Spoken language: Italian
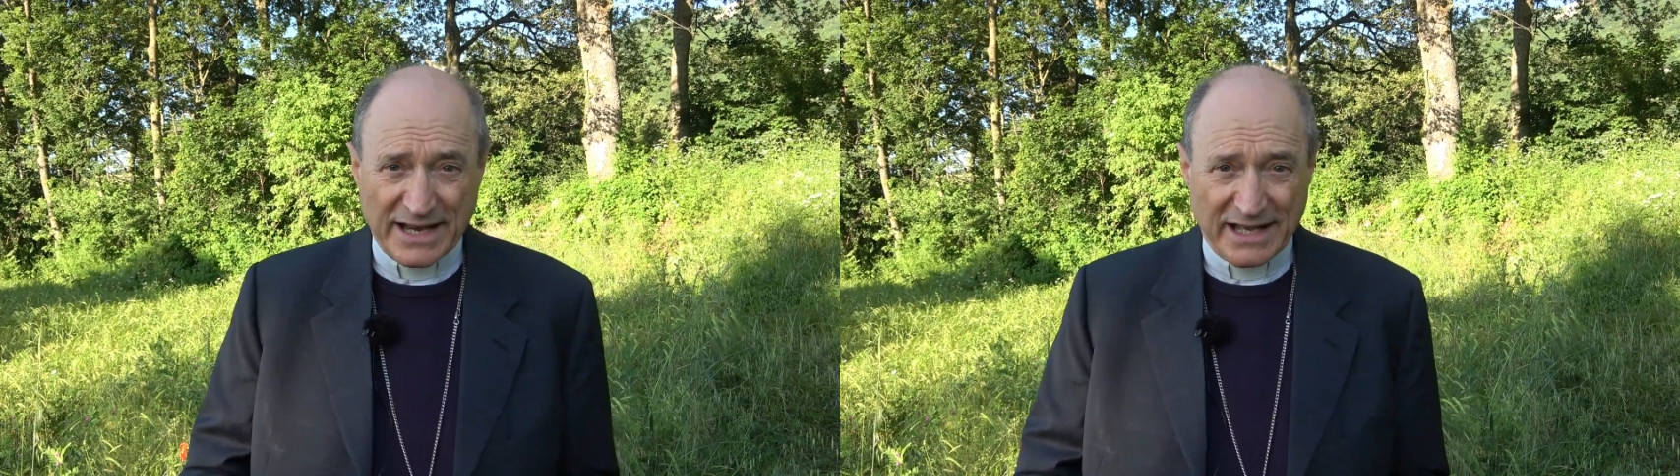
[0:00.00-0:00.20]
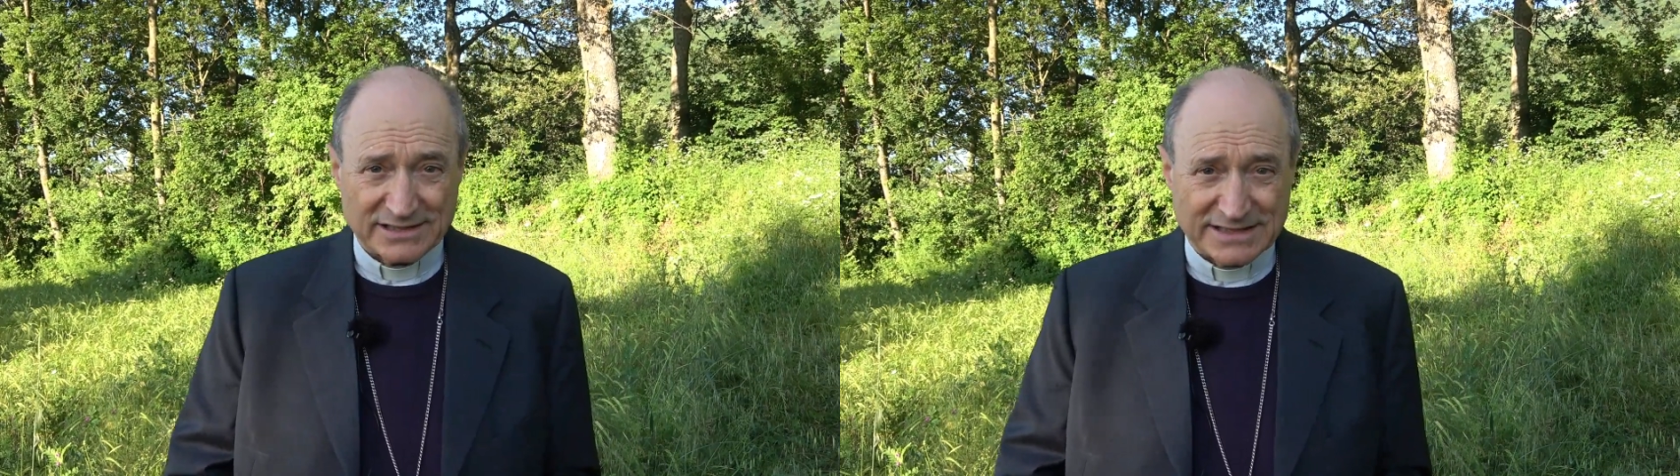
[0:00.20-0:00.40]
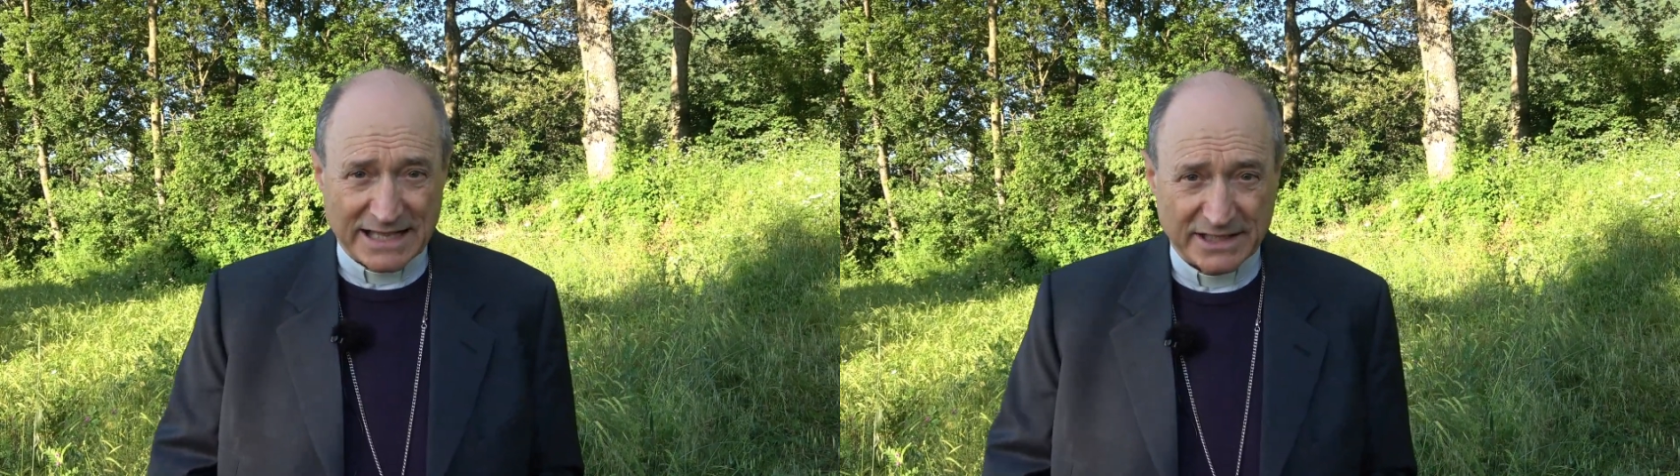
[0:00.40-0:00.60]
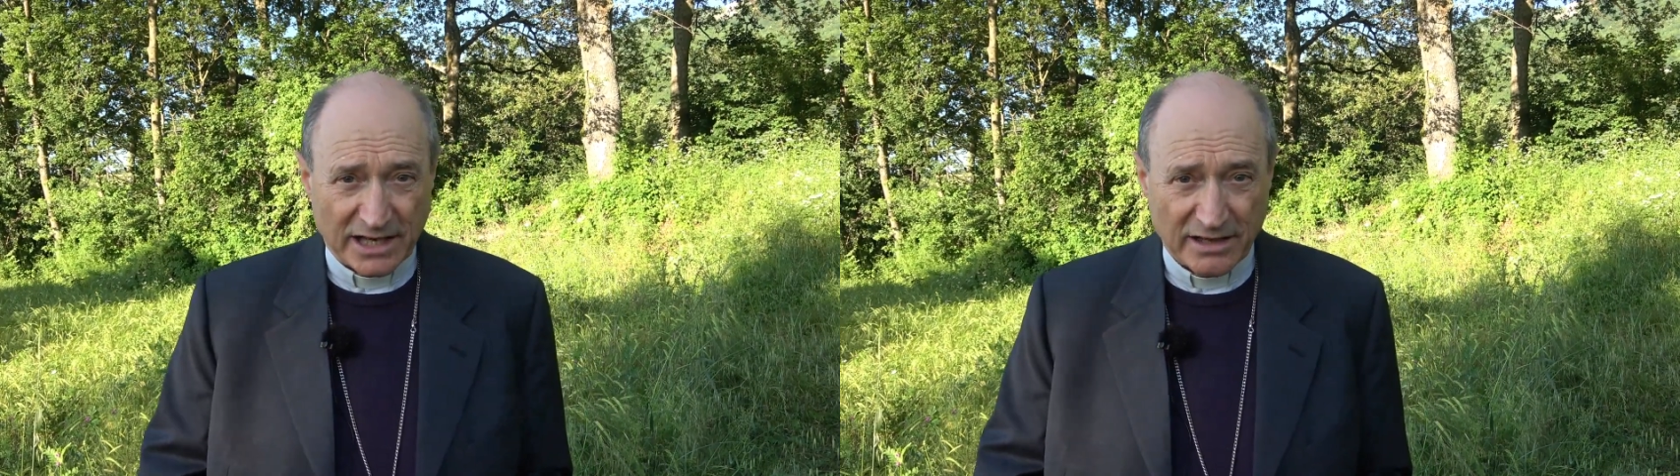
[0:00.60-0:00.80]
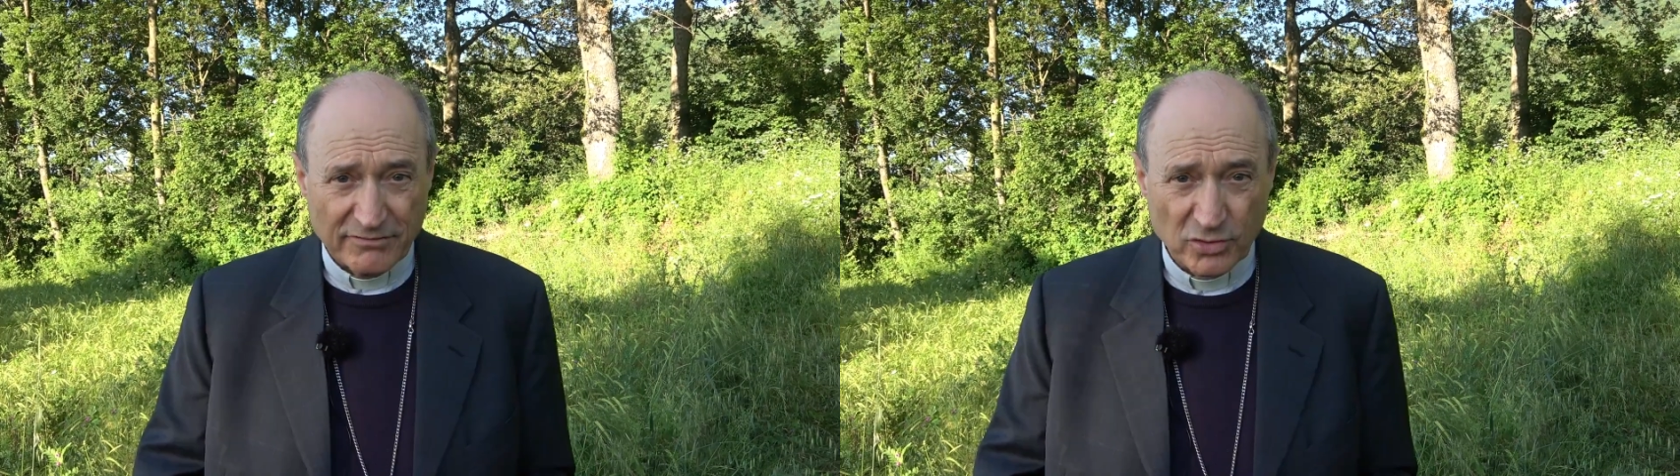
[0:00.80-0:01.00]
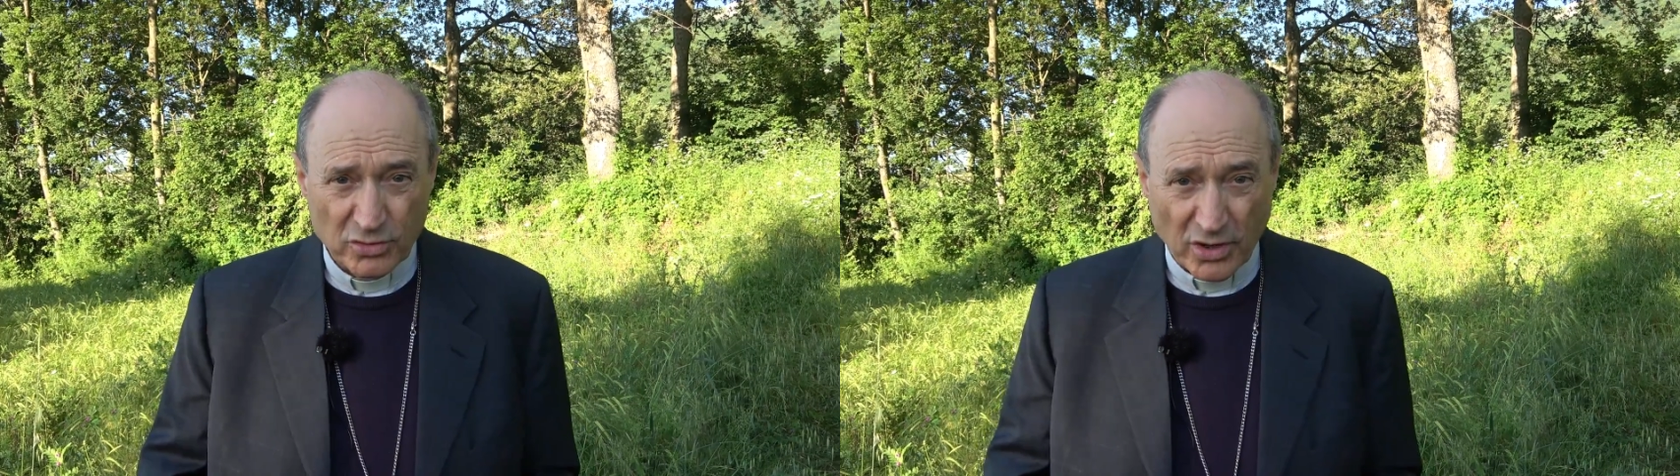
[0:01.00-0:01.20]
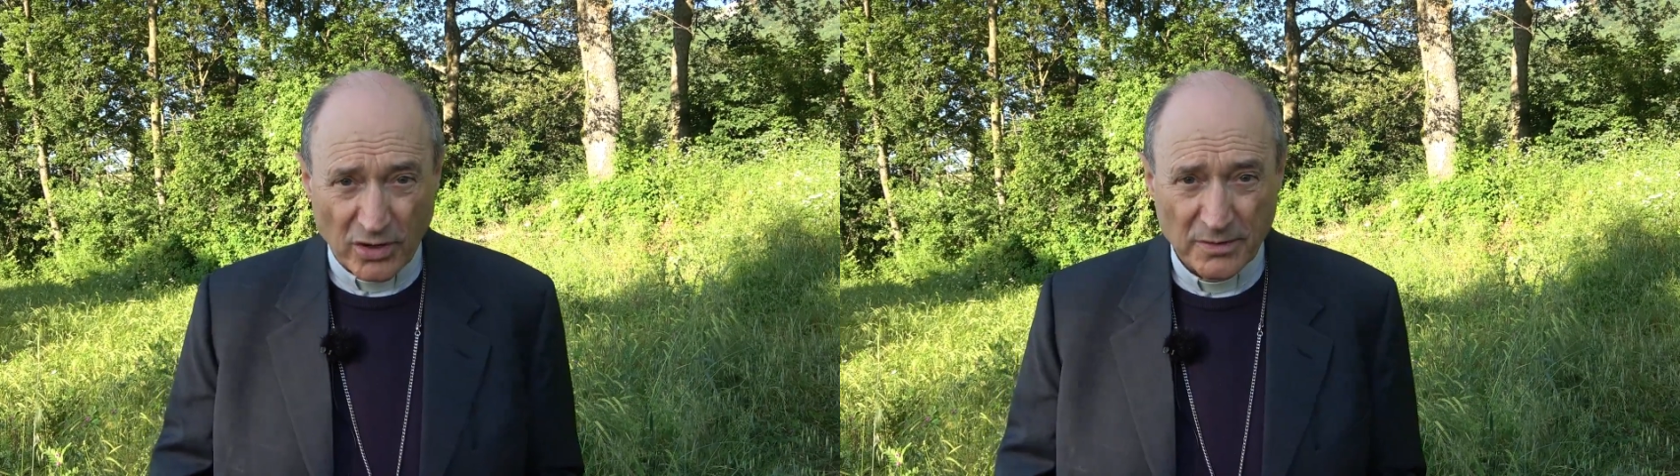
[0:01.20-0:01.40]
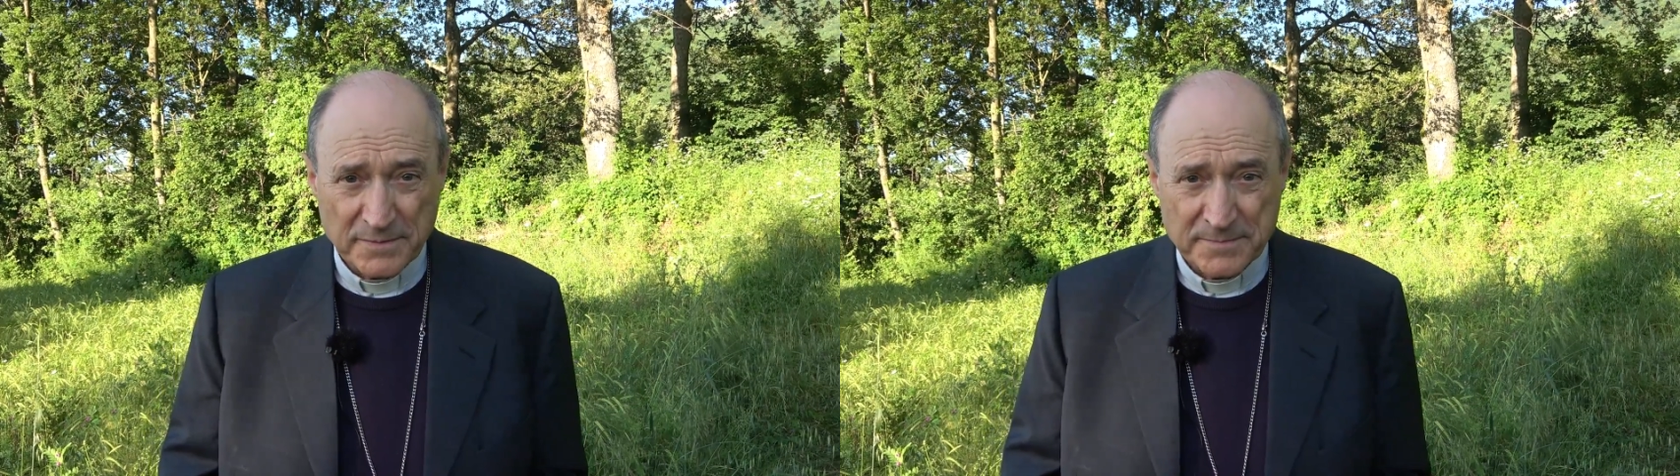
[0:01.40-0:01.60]
realtà del
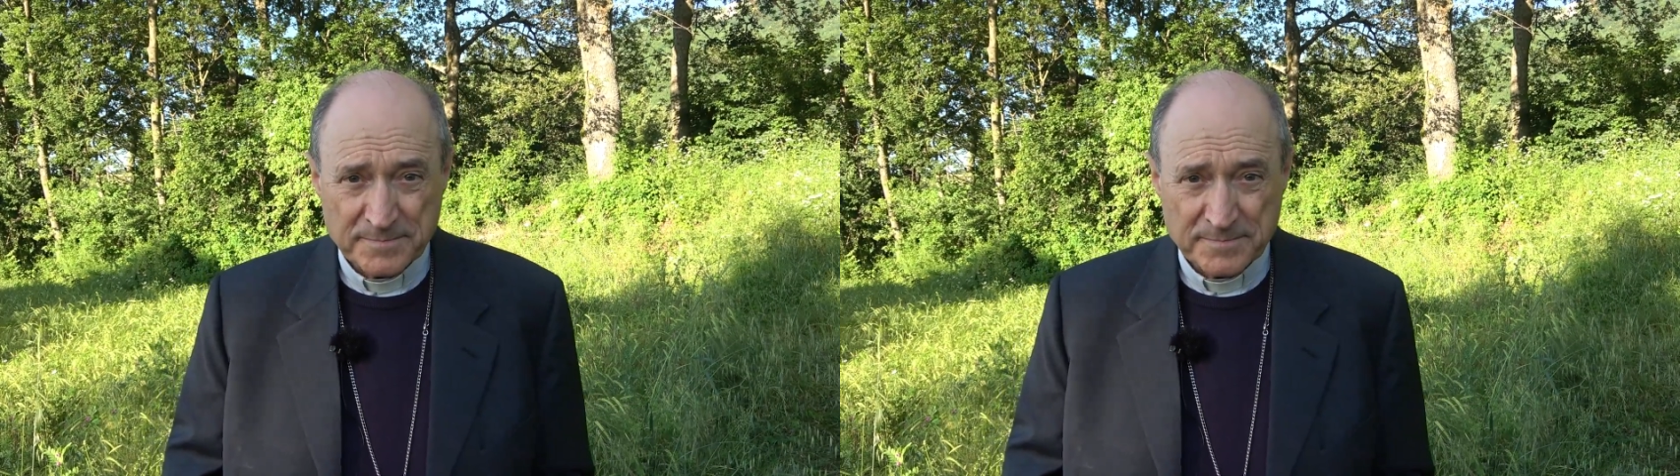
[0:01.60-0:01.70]
lavoro,